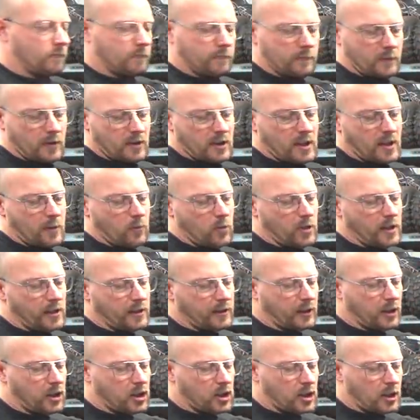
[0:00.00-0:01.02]
Est-ce qu'il y a moyen de
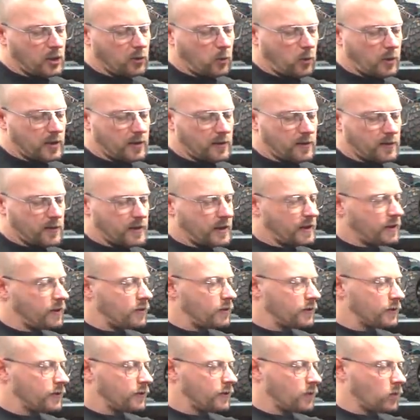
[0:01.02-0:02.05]
tricher à
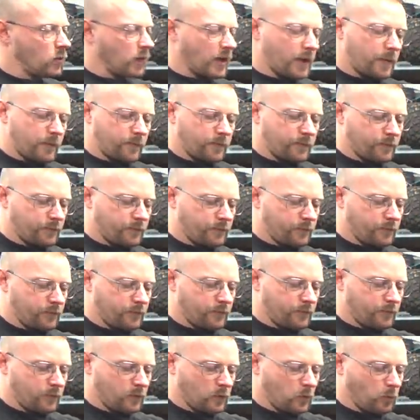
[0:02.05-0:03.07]
350 Ouais,
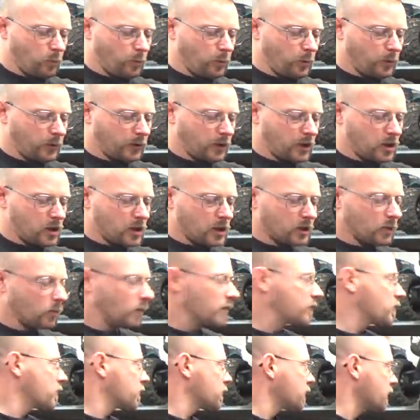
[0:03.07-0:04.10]
on peut tricher
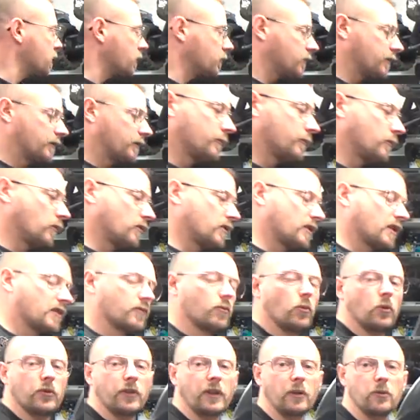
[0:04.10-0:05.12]
350. Donc ça
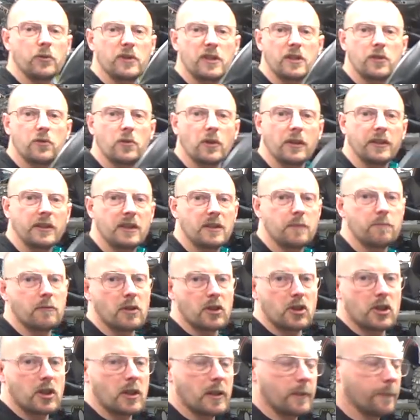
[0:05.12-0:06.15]
se montrait aussi sur un Team
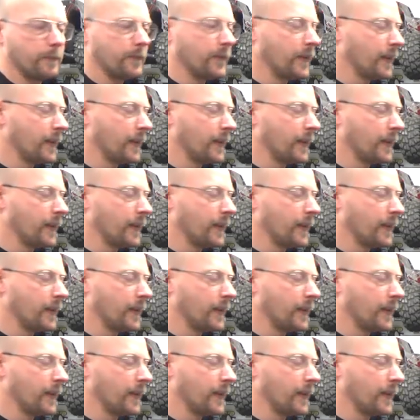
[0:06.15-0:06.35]
Magic.